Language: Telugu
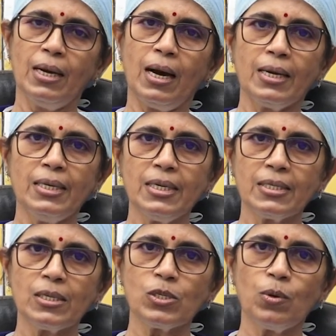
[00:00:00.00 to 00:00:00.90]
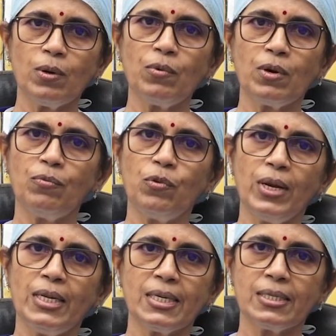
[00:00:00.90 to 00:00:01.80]
ఆ ఇంజెక్షన్స్ కూడా ఒక
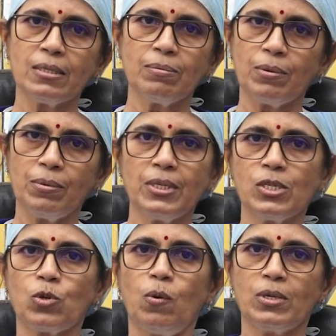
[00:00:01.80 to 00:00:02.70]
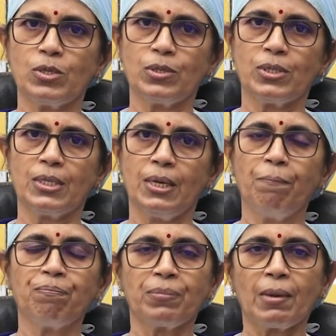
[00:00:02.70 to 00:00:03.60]
ఫోర్ ఇంజెక్షన్స్ వరకు తీసుకోవాల్సి వస్తుంది
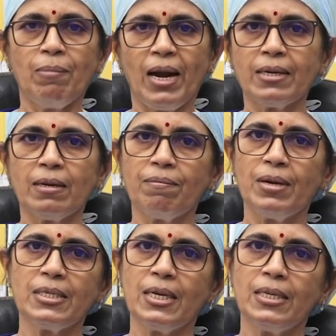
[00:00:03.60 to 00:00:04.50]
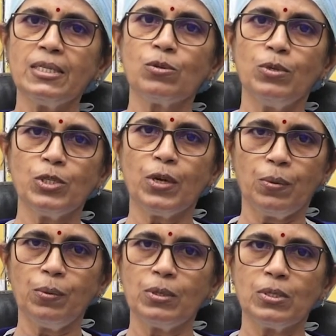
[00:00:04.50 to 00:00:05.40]
ప్లాంటర్ ఫేషైటీస్ కొంచెం
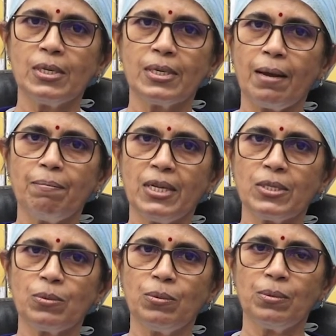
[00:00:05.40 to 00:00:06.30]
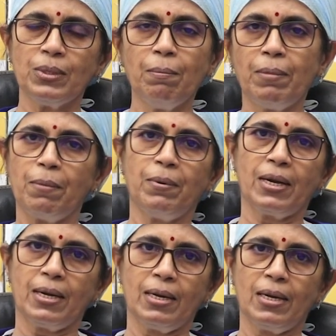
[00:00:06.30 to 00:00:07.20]
ఎక్కువ రోజులు టైం తీసుకుంటుంది
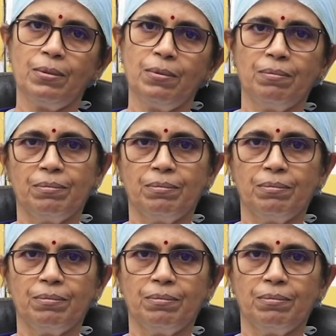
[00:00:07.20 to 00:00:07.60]
భయపడక్కర్లేదు